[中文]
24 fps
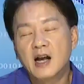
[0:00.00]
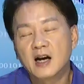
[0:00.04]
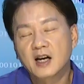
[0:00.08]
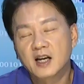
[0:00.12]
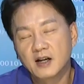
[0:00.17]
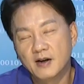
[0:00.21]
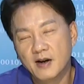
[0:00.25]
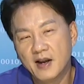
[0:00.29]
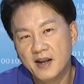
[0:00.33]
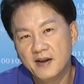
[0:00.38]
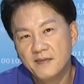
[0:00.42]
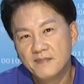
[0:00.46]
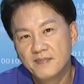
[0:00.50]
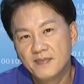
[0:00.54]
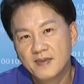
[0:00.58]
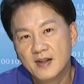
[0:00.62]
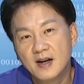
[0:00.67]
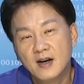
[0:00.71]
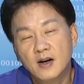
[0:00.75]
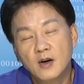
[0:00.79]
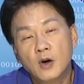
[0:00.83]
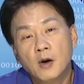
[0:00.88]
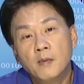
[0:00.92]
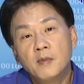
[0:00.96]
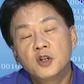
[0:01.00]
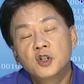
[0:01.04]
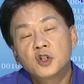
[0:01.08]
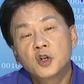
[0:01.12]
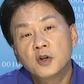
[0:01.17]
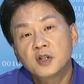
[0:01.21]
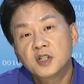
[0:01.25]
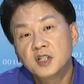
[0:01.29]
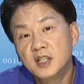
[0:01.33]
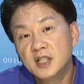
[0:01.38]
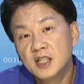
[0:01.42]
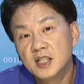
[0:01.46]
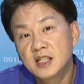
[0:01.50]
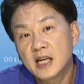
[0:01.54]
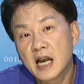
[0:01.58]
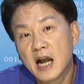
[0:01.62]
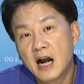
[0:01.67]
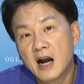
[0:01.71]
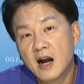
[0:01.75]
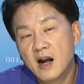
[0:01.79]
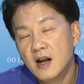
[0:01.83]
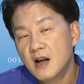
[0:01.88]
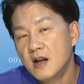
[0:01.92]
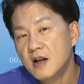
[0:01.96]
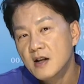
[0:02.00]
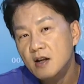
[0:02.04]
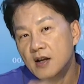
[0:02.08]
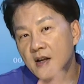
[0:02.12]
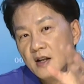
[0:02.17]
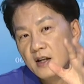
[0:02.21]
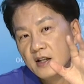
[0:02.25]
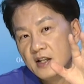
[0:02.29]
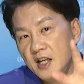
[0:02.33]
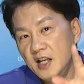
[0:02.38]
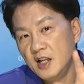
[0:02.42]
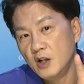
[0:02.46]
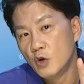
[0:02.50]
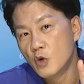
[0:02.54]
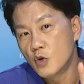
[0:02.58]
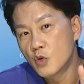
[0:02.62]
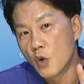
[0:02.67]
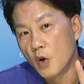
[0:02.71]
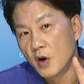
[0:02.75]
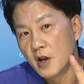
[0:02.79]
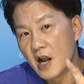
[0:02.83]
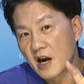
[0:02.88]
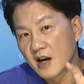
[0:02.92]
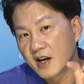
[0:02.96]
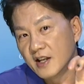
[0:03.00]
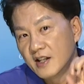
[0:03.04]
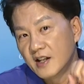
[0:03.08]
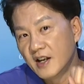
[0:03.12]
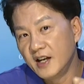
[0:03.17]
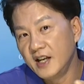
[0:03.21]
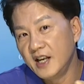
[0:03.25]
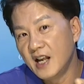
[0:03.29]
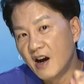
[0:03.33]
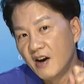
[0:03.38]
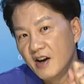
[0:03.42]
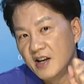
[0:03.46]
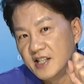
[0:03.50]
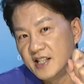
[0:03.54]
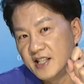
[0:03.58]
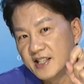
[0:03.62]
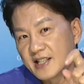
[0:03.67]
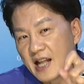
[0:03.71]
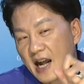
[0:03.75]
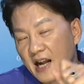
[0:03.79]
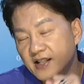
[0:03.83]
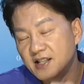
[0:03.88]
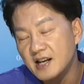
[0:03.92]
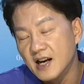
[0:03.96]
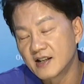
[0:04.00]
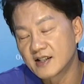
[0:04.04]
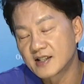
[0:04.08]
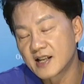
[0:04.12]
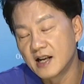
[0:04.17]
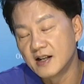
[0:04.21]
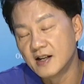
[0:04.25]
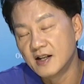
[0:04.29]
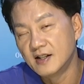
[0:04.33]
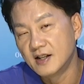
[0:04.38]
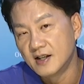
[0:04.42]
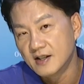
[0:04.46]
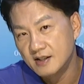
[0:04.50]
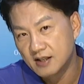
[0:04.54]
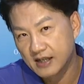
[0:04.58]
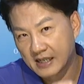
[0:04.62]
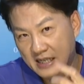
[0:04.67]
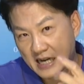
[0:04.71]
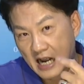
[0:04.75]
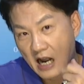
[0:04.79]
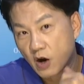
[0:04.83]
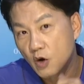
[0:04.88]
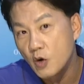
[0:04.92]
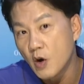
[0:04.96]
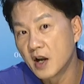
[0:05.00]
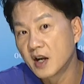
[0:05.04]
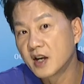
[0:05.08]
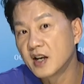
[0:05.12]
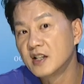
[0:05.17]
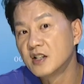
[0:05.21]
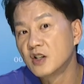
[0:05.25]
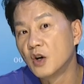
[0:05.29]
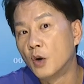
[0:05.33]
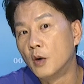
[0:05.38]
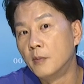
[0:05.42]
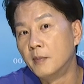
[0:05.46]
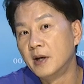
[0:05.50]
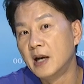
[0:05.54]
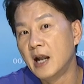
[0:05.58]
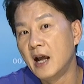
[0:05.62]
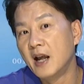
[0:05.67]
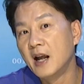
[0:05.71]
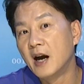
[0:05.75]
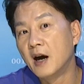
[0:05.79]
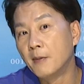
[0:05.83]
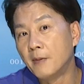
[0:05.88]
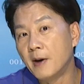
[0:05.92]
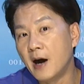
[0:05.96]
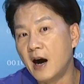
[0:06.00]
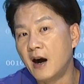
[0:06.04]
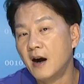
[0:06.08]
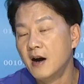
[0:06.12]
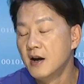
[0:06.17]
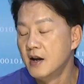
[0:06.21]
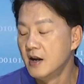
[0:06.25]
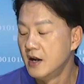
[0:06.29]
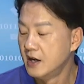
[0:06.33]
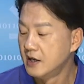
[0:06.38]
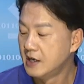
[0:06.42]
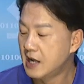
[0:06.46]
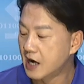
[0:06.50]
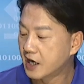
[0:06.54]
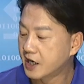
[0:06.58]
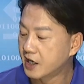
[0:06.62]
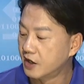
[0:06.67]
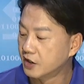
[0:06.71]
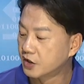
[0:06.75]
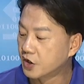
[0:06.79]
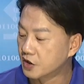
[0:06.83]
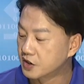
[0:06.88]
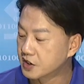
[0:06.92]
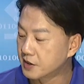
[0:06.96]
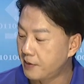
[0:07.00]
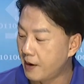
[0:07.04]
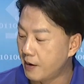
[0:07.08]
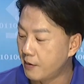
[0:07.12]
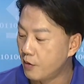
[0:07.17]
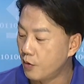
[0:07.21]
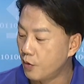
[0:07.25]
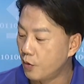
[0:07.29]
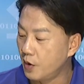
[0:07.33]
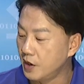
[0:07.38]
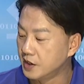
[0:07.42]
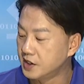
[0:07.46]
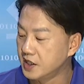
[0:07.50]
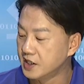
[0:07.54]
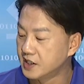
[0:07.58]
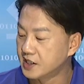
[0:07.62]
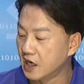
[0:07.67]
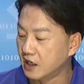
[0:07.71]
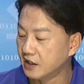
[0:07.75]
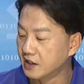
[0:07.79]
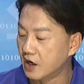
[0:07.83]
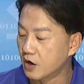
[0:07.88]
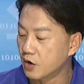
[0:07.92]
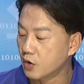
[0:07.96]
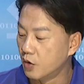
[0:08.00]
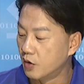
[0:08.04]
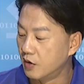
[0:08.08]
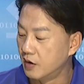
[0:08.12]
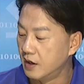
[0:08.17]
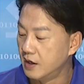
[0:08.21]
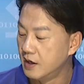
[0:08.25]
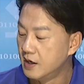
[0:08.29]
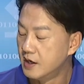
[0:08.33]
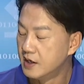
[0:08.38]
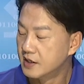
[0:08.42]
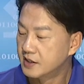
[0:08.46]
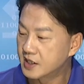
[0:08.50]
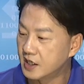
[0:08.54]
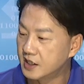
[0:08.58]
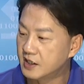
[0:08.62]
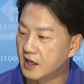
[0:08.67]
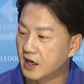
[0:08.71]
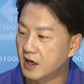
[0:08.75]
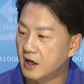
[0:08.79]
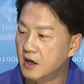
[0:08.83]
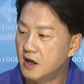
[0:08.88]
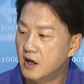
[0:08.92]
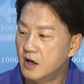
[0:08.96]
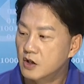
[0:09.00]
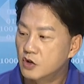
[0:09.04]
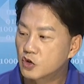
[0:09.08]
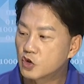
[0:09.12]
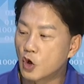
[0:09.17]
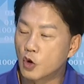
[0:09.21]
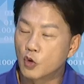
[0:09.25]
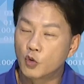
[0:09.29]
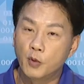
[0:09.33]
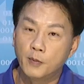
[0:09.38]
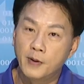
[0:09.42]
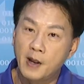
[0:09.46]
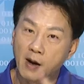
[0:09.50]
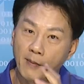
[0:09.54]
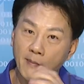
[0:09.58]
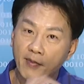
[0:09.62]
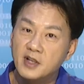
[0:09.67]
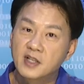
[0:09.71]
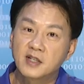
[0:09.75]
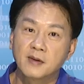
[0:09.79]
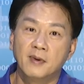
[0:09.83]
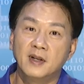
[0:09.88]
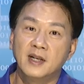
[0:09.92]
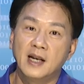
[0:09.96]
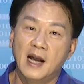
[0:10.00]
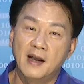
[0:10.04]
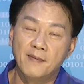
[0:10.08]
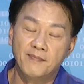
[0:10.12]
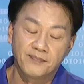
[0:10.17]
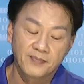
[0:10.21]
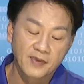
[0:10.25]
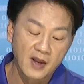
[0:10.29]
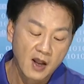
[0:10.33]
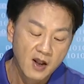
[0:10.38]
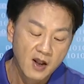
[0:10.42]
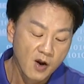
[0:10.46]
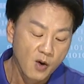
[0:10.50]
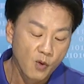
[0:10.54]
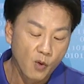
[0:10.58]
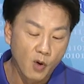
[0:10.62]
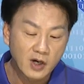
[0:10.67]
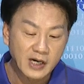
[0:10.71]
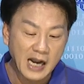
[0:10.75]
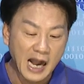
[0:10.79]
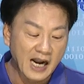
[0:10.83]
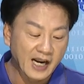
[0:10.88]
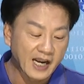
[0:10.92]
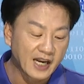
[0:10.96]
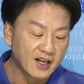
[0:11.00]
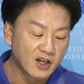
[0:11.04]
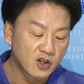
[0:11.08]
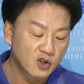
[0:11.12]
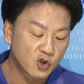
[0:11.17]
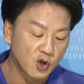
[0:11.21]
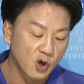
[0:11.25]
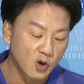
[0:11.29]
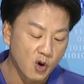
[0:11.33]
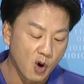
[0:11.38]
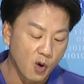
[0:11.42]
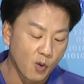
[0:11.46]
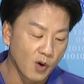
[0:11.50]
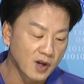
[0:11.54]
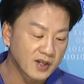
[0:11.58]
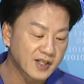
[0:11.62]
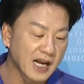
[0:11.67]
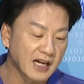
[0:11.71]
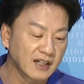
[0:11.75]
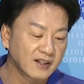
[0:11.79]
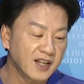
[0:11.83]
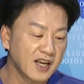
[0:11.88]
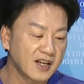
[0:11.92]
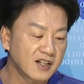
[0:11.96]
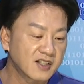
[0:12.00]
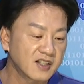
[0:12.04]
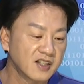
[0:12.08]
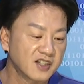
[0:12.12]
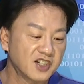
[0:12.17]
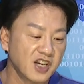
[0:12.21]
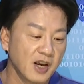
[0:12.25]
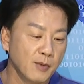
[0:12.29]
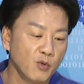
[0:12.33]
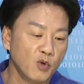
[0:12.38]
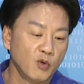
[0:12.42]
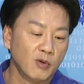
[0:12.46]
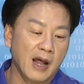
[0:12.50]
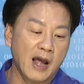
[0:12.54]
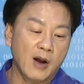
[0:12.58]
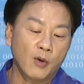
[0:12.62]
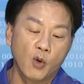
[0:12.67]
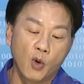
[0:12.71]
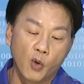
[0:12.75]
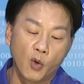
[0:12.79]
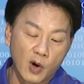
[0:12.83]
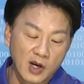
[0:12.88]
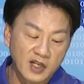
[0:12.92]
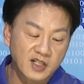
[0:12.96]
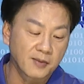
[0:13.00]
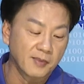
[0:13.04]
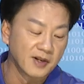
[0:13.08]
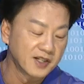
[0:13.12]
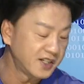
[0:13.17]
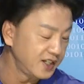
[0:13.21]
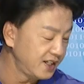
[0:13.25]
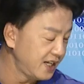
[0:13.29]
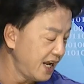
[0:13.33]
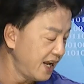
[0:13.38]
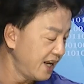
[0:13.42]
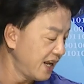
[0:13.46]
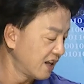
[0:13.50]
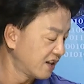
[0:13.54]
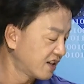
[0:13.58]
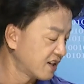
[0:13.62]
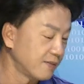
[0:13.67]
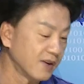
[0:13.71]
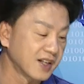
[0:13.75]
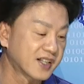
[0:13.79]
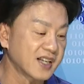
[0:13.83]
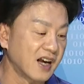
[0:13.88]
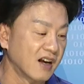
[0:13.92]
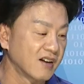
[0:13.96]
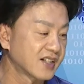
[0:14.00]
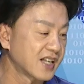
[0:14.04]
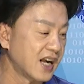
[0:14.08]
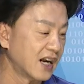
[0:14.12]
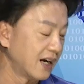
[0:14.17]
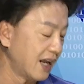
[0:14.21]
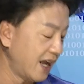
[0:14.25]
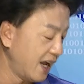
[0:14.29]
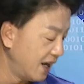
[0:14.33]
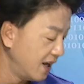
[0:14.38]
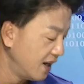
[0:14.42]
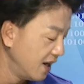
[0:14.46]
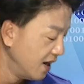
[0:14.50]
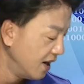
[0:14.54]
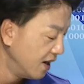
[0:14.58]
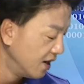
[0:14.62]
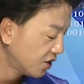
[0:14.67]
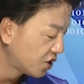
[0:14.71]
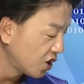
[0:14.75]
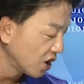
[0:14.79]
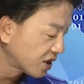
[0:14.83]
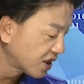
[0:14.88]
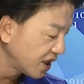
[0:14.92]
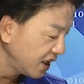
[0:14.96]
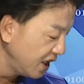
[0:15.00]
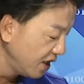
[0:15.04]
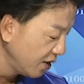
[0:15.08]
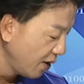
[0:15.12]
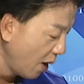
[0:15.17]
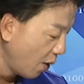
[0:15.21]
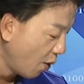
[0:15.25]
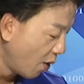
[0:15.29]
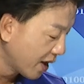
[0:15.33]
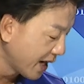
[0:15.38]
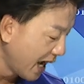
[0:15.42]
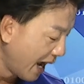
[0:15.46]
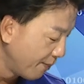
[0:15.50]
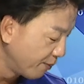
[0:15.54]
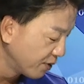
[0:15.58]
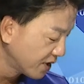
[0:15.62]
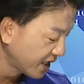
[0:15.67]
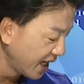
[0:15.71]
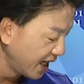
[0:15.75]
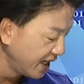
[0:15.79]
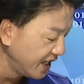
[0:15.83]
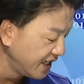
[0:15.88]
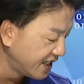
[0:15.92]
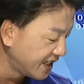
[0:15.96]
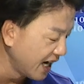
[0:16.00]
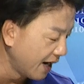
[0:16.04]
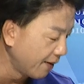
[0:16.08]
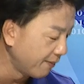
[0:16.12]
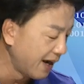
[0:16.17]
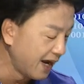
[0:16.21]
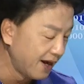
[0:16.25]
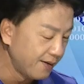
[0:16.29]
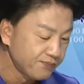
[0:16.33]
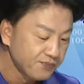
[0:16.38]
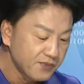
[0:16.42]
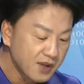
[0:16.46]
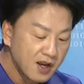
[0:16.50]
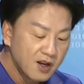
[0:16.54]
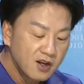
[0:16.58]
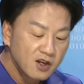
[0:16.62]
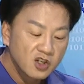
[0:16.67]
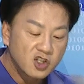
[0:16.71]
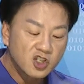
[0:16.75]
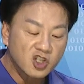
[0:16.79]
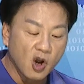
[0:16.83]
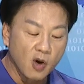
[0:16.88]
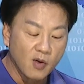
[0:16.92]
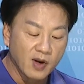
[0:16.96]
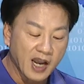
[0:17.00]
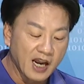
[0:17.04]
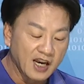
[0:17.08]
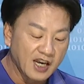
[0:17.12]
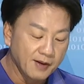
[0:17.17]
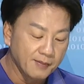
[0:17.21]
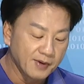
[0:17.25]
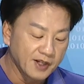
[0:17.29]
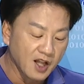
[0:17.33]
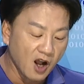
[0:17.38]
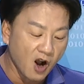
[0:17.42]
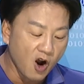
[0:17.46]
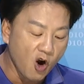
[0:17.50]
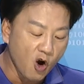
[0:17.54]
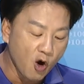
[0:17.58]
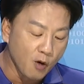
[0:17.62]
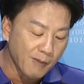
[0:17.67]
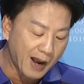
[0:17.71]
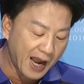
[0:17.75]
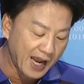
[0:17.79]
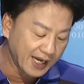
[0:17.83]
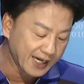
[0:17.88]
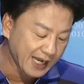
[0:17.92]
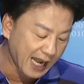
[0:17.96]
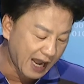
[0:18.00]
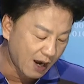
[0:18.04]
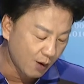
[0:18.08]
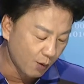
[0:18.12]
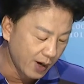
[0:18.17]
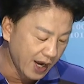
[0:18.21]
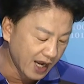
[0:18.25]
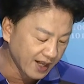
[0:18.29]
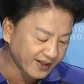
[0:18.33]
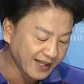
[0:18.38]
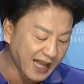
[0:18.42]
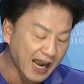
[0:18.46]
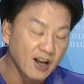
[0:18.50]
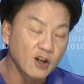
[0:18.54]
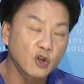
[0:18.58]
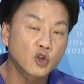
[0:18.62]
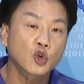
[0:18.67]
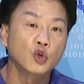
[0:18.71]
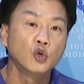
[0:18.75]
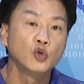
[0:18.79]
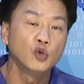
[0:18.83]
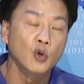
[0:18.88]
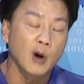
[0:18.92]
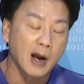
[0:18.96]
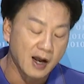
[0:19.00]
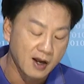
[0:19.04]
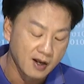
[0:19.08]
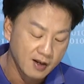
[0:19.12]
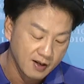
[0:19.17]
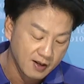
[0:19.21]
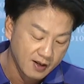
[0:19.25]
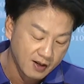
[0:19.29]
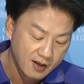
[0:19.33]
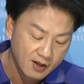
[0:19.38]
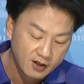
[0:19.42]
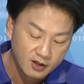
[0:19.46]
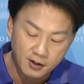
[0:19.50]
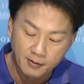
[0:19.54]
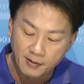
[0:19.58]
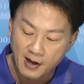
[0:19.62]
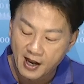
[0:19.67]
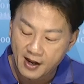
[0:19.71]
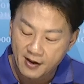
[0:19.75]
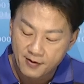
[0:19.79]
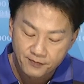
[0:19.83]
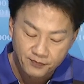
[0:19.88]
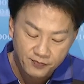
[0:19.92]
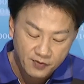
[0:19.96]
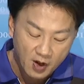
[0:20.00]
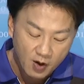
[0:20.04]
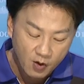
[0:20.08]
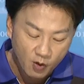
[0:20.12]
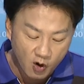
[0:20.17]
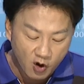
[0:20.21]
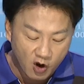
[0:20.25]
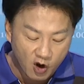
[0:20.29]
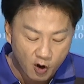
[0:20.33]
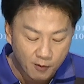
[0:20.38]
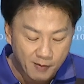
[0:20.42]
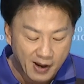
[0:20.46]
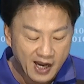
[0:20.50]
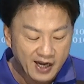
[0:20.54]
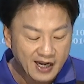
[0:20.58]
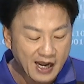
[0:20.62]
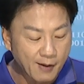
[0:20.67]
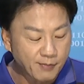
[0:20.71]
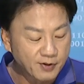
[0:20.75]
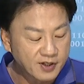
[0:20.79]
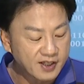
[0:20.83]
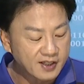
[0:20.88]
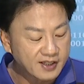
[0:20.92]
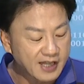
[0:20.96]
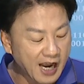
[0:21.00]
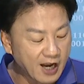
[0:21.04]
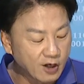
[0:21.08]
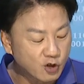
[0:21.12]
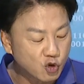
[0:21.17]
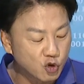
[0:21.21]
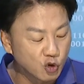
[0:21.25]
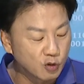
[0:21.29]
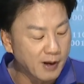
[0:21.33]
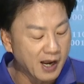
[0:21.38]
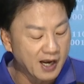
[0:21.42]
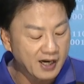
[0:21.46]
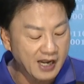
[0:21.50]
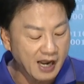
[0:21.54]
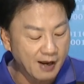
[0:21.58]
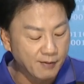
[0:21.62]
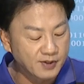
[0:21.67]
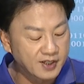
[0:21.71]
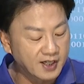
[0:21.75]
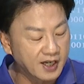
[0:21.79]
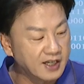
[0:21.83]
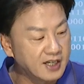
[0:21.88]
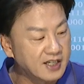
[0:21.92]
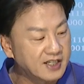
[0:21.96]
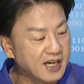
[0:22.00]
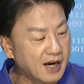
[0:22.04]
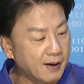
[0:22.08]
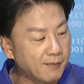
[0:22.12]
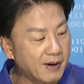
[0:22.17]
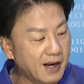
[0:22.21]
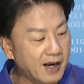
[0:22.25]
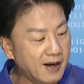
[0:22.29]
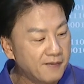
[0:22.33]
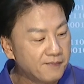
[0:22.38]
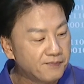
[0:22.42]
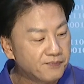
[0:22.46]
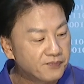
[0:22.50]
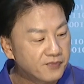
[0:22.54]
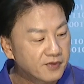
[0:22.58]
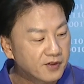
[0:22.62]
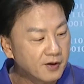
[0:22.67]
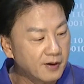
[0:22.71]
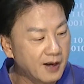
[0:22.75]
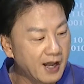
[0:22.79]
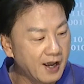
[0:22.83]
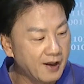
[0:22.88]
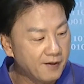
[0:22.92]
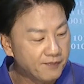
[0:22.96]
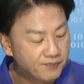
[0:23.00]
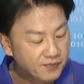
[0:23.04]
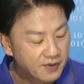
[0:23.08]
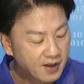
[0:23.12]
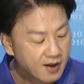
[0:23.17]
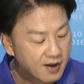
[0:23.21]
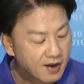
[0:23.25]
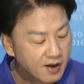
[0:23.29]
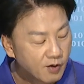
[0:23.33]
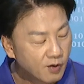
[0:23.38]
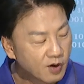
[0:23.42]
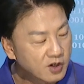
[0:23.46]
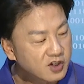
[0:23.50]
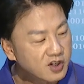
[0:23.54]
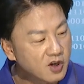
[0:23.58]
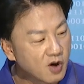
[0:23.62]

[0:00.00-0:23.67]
那各位，我们休息一下。你如果要跟着立豪一起打江山的人，赶快跟着我们来，好不好？那各位投资朋友，我已经强调过了，真的做股票没这么难。我刚刚跟你说过，我上电视节目来，我为什么今天要这么早上来？就是因为我刚刚不是跟你讲吗？送给你们的 Oh my God，我要带出啊，对不对？我 Oh my God 不是带出吗？刚刚不是跟你讲吗？对不对？我